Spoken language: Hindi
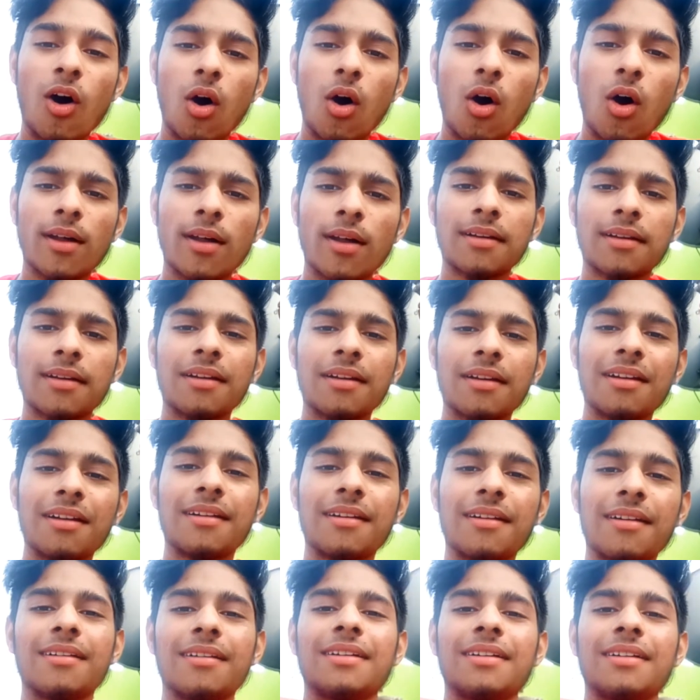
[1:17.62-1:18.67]
और
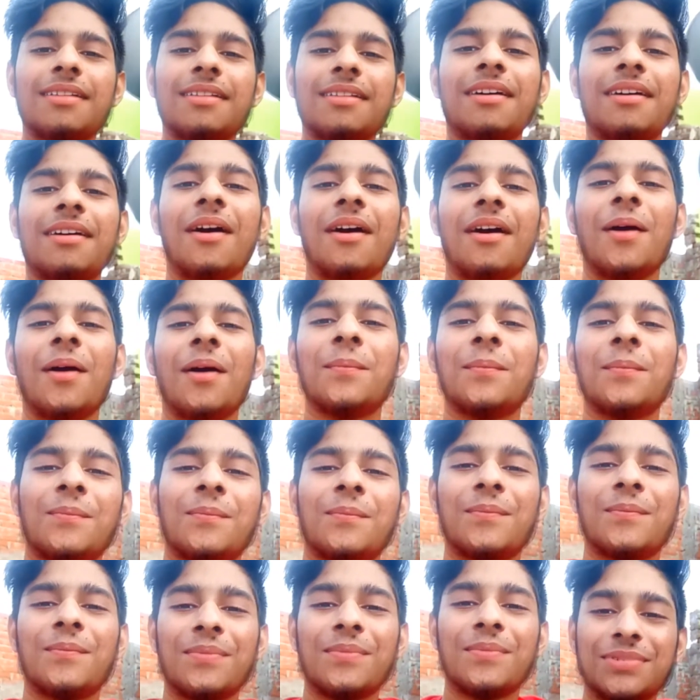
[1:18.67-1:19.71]
अब
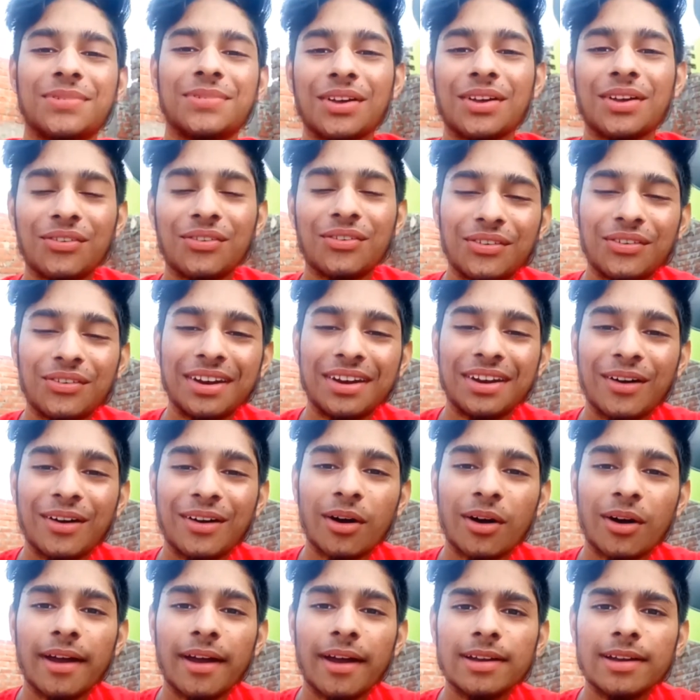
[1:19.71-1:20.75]
सब फ्री
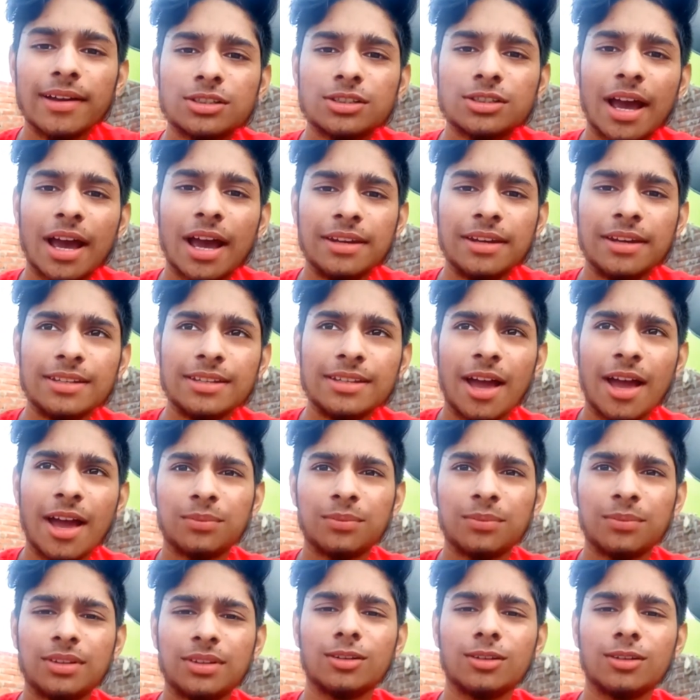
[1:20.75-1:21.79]
हो गए हैं चाइनीज
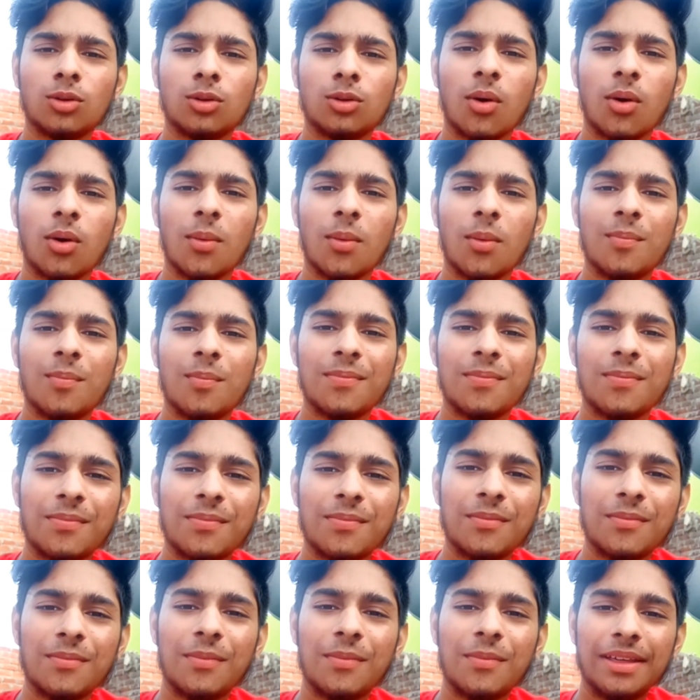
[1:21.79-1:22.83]
ऐप से तो
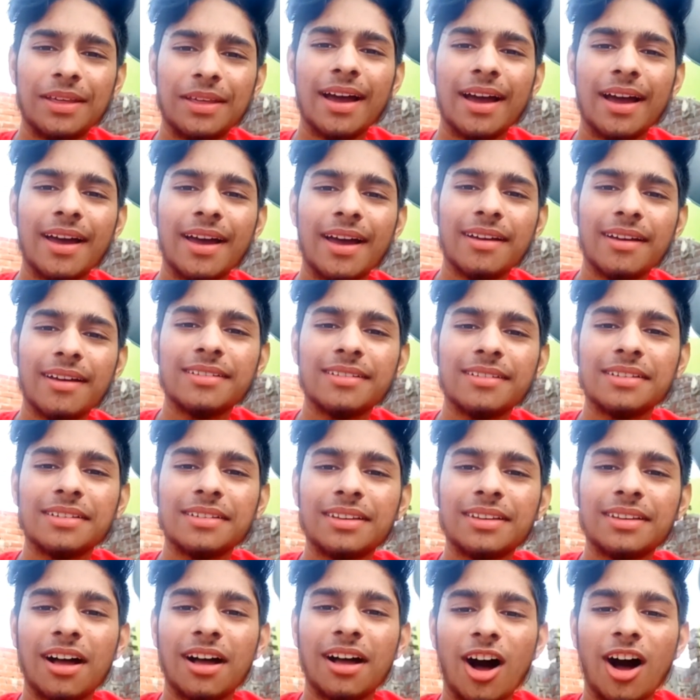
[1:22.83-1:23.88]
बढ़िया है
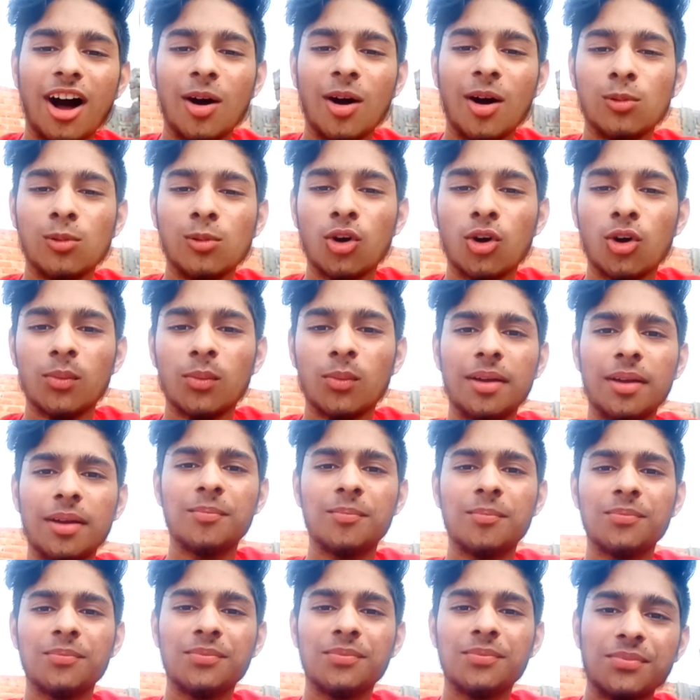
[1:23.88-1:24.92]
आप लोग भी
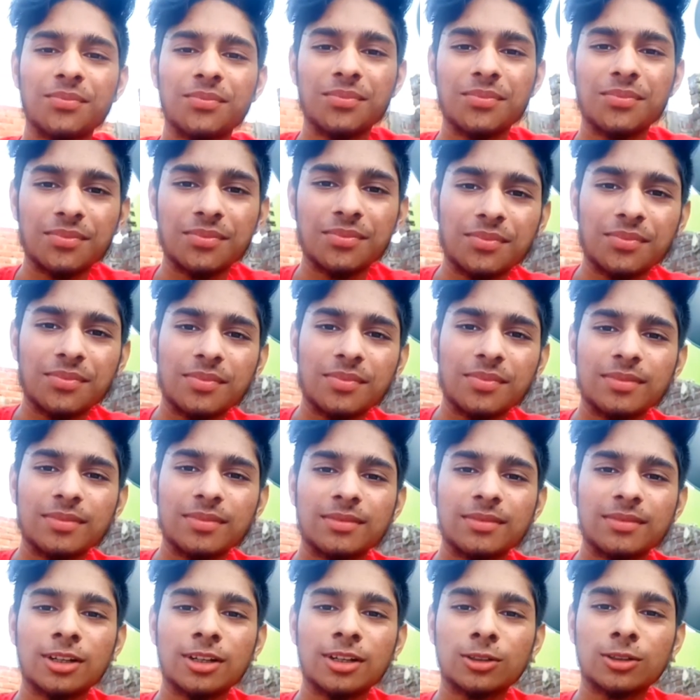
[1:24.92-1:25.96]

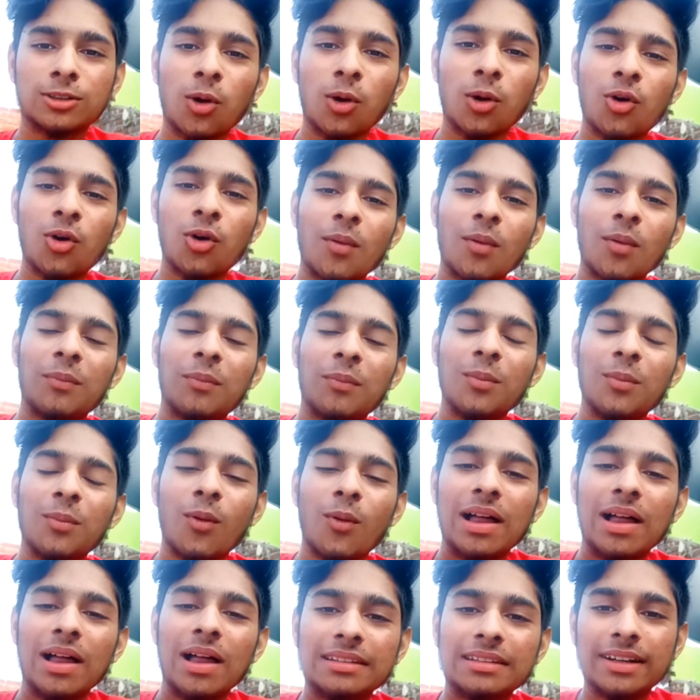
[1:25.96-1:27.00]
टिकटॉक को अपने
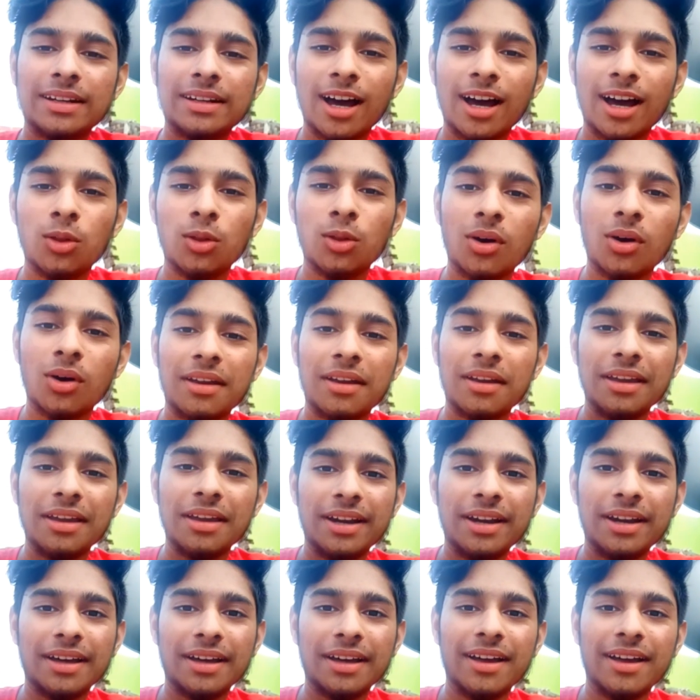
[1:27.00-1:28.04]
मोबाइल से हटा दो अगर
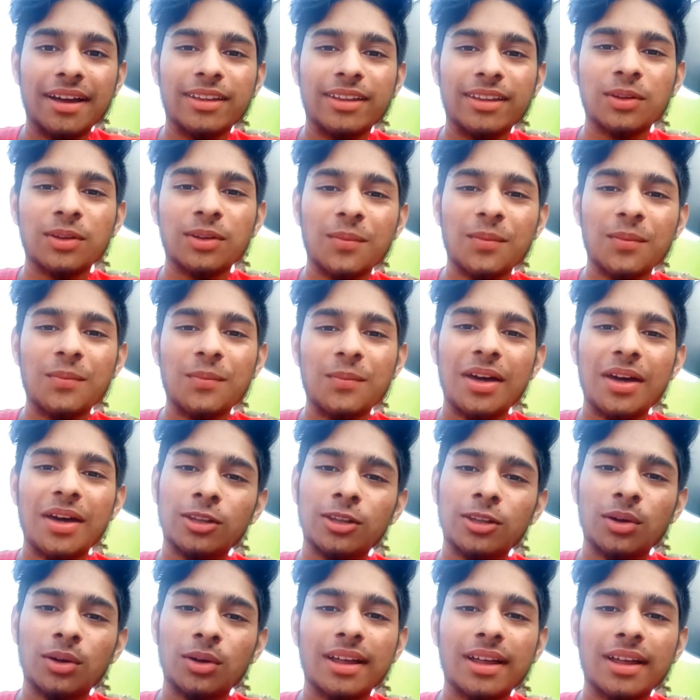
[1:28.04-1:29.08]
नहीं हटाया है तो
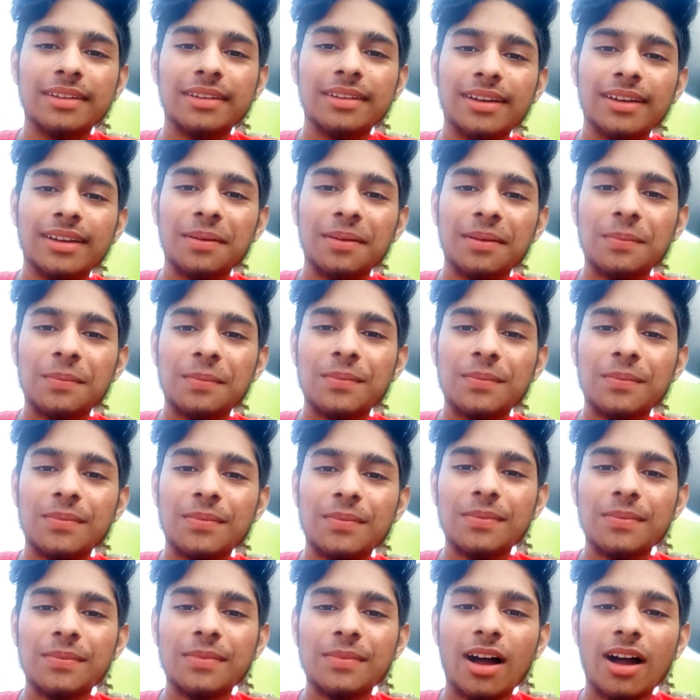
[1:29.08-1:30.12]
मैंने तो हटा दिया
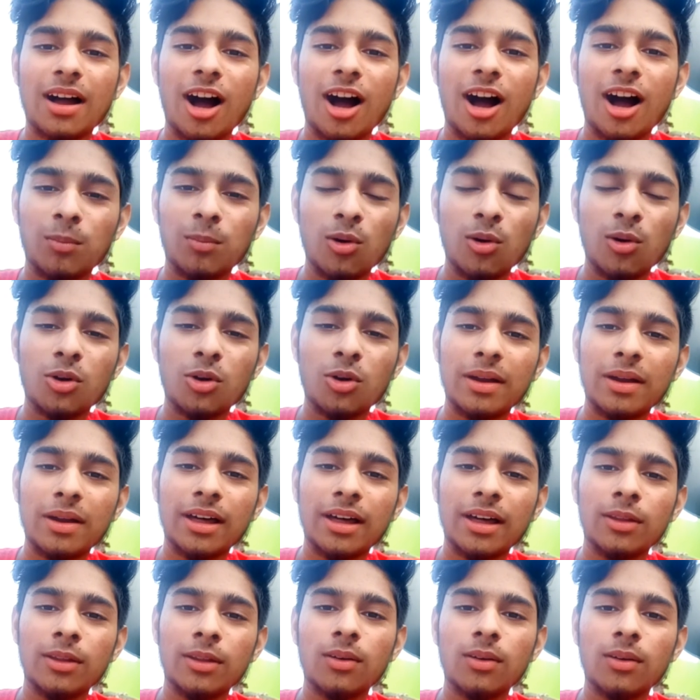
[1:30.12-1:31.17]
आप लोग भी
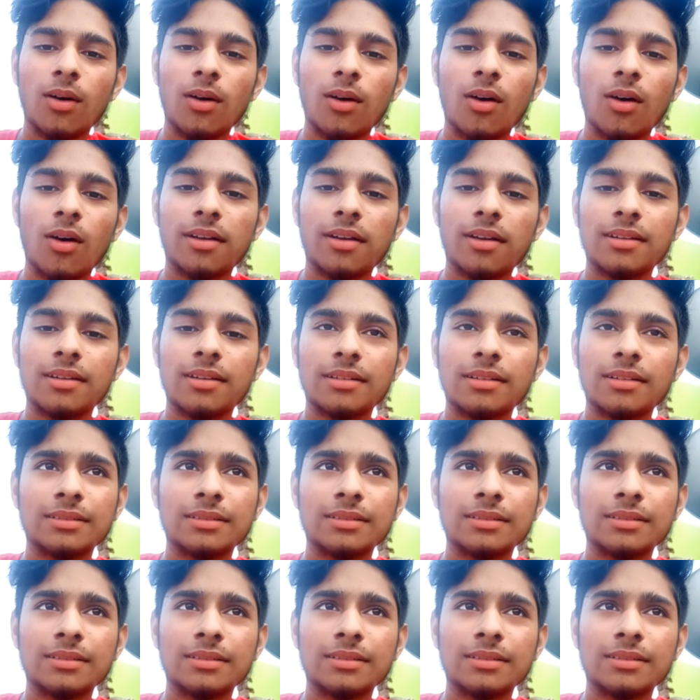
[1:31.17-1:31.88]
हटा दो और